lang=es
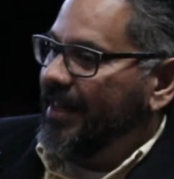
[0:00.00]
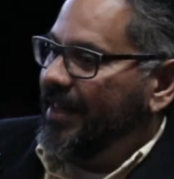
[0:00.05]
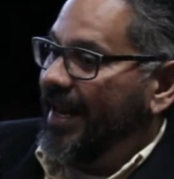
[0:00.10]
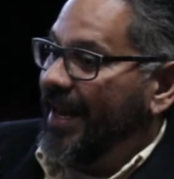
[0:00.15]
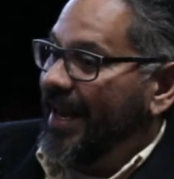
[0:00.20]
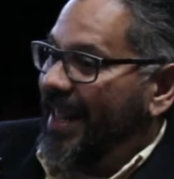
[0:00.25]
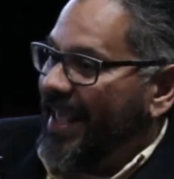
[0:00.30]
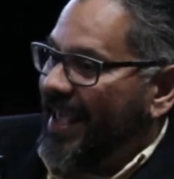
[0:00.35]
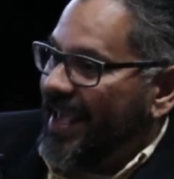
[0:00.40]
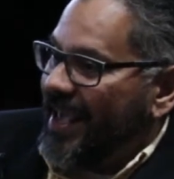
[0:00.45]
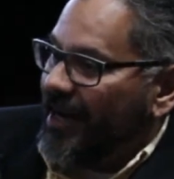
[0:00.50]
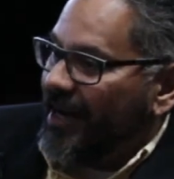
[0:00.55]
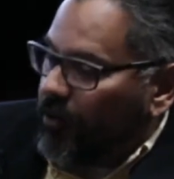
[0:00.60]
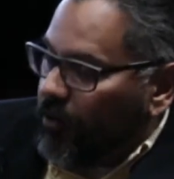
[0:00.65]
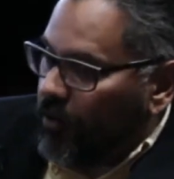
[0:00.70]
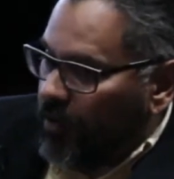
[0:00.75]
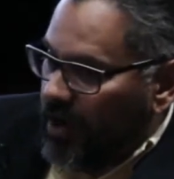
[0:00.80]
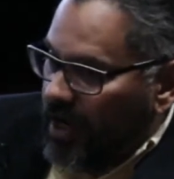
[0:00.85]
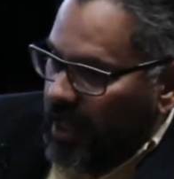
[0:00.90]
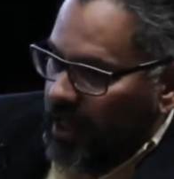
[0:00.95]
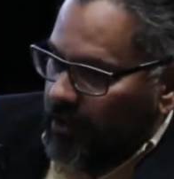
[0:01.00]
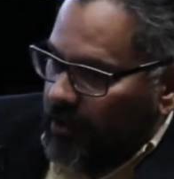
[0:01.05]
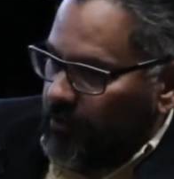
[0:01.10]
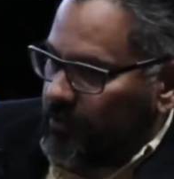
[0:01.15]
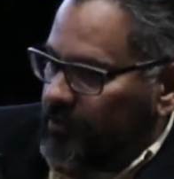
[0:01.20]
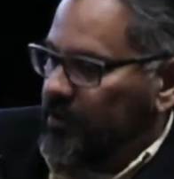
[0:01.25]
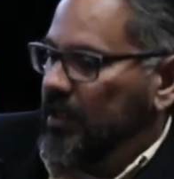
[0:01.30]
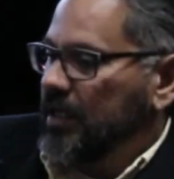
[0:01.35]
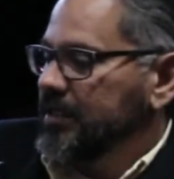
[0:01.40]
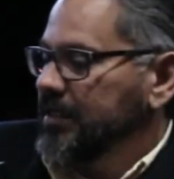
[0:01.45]
leer con
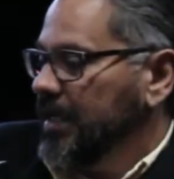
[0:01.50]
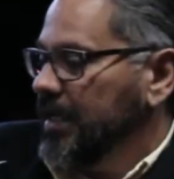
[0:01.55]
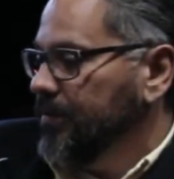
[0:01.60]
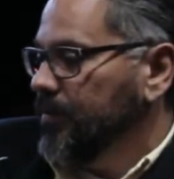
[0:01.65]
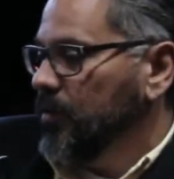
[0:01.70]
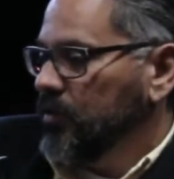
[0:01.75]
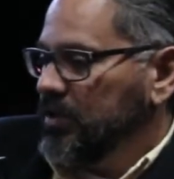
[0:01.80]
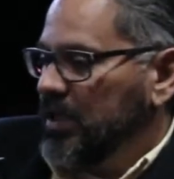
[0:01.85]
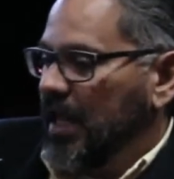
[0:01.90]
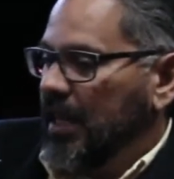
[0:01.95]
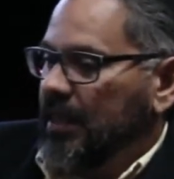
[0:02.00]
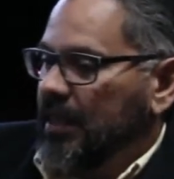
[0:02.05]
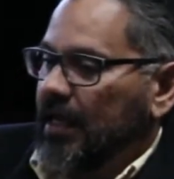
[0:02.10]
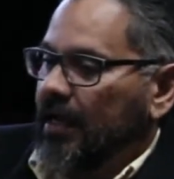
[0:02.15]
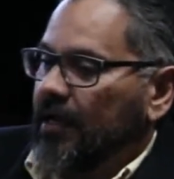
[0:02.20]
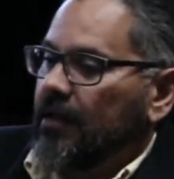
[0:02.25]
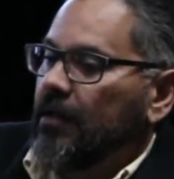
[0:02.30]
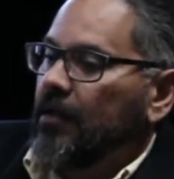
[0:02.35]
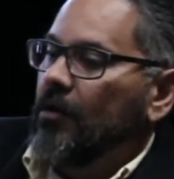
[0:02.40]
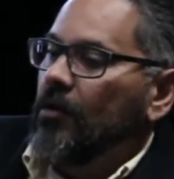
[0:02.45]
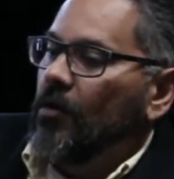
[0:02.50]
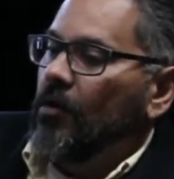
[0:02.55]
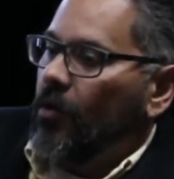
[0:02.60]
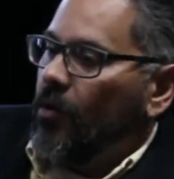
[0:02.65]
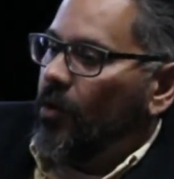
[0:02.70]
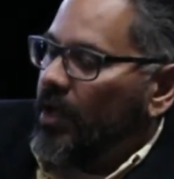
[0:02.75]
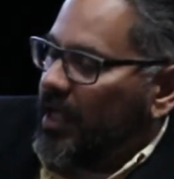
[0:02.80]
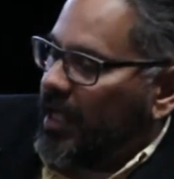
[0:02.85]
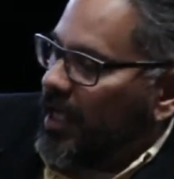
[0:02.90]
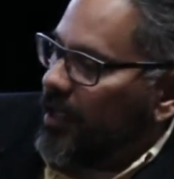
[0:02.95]
ellos, ya sea en voz alta
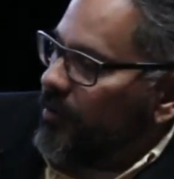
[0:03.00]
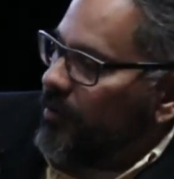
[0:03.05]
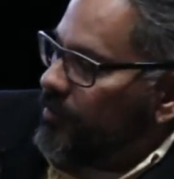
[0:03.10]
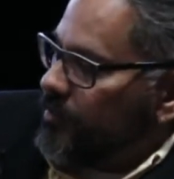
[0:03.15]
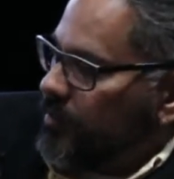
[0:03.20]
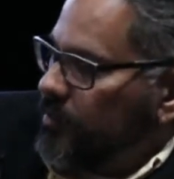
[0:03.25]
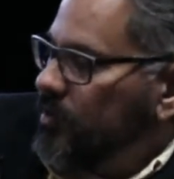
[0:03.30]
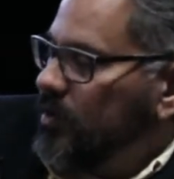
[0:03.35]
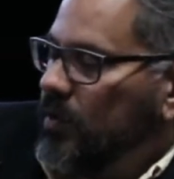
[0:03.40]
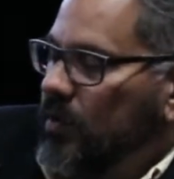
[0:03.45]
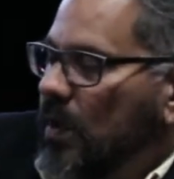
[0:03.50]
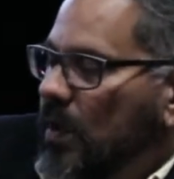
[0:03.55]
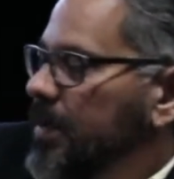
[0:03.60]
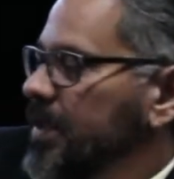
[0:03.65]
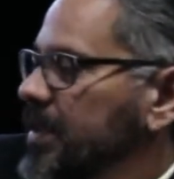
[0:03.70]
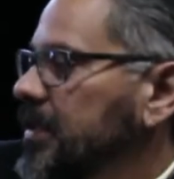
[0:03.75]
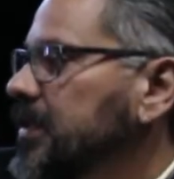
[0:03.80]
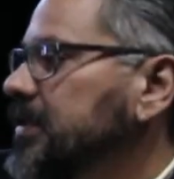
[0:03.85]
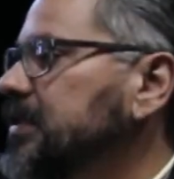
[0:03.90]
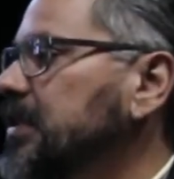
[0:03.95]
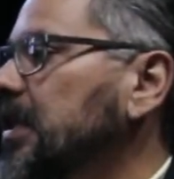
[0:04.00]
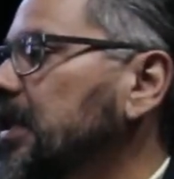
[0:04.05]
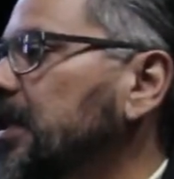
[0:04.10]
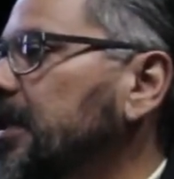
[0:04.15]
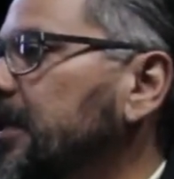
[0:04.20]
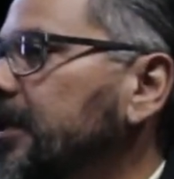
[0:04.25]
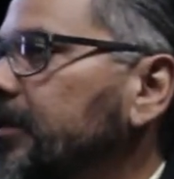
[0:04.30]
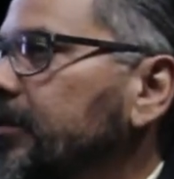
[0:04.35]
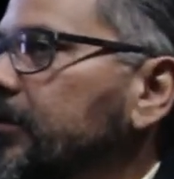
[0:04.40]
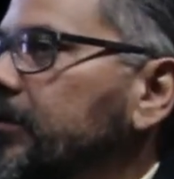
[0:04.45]
o de que ellos continuamente estén
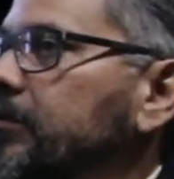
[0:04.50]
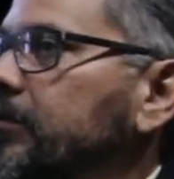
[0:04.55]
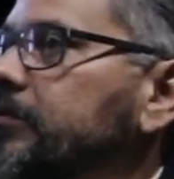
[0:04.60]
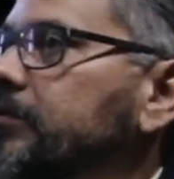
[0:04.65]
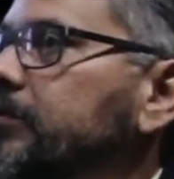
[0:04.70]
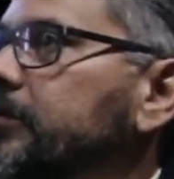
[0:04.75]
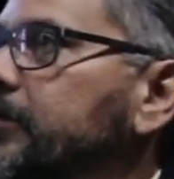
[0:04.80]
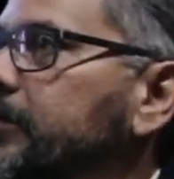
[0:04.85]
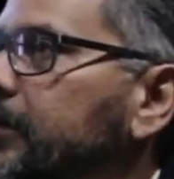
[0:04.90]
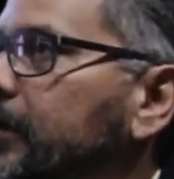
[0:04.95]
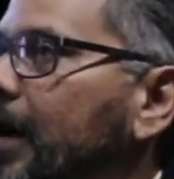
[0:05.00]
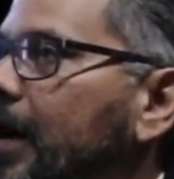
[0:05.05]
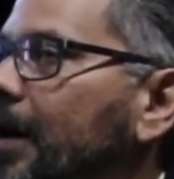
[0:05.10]
leyendo. Uno